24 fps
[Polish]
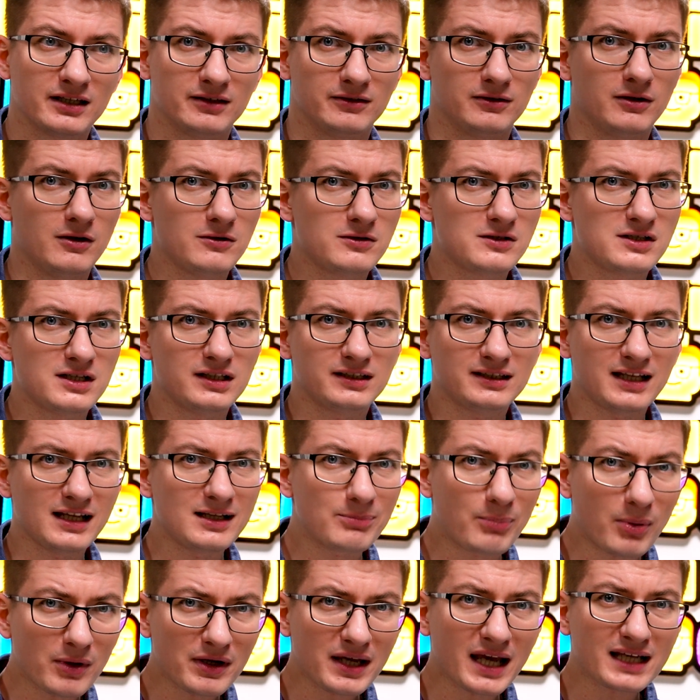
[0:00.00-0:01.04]
No czy
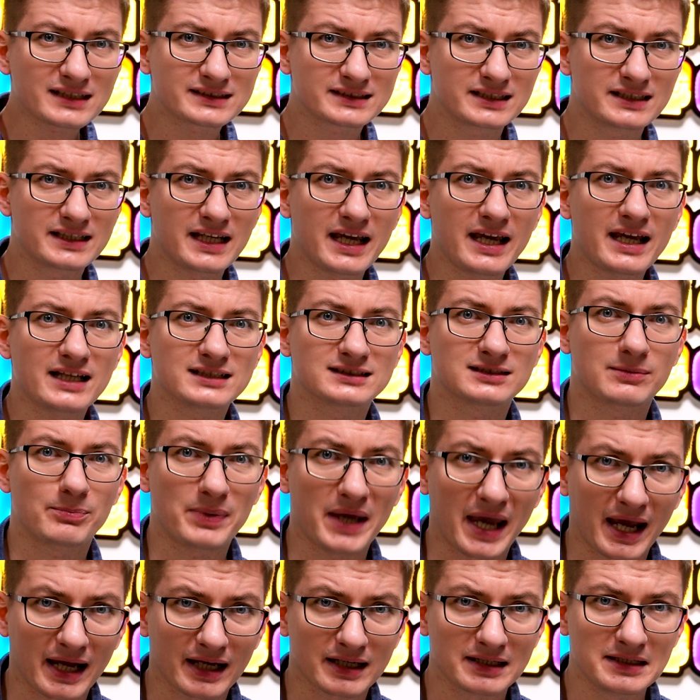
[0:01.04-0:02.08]
ten pojazd nie jest
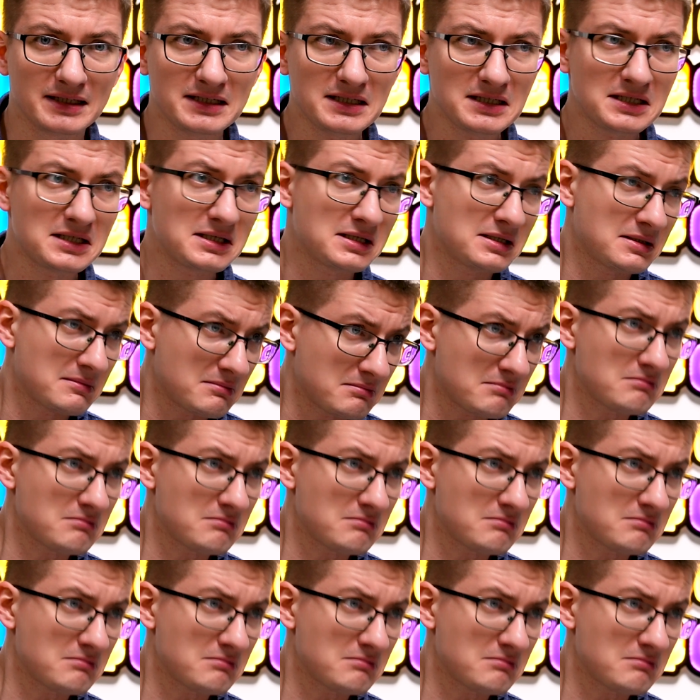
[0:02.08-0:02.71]
piękny?